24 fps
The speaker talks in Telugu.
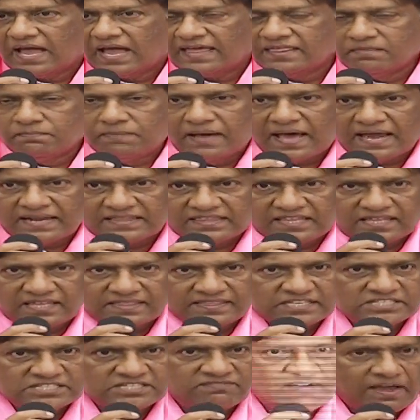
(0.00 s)
అది
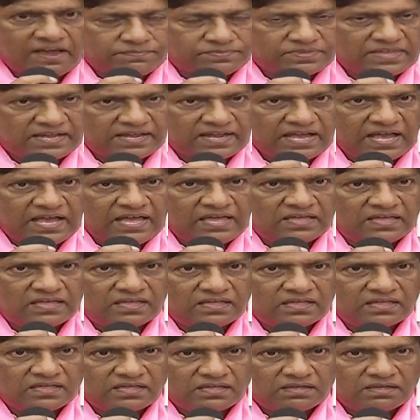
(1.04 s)
భారతదేశ వ్యాప్తంగా
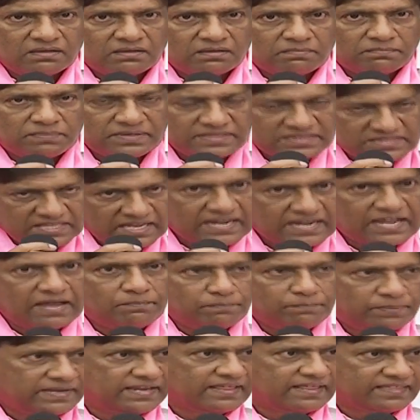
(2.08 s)
పెద్ద
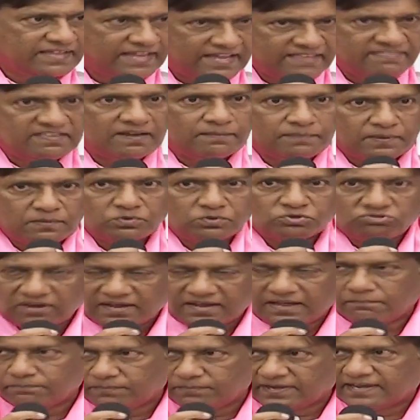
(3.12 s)
కంపెనీ అది కేంద్ర ప్రభుత్వ
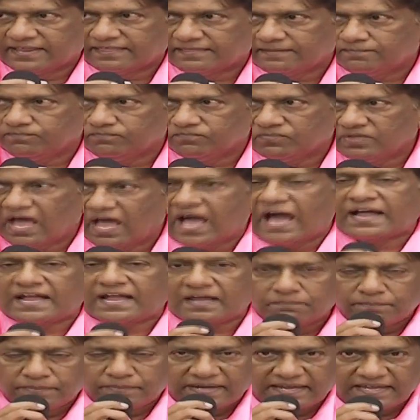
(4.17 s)
కంపెనీ అది ఆ
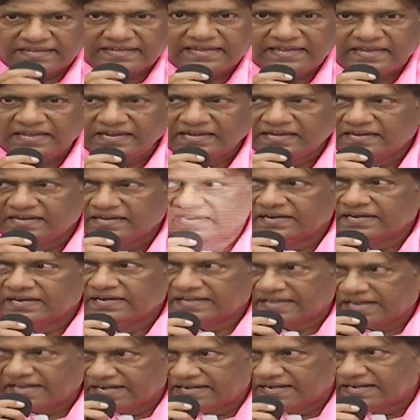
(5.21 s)
కంపెనీకి
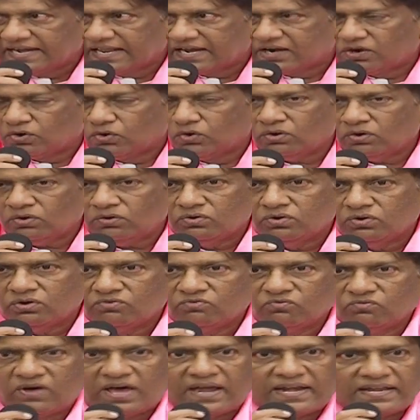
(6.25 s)
టెండర్లో
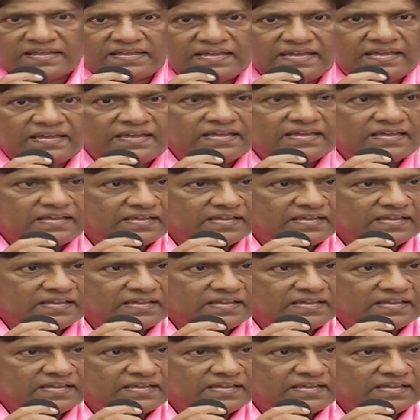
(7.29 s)
వారికి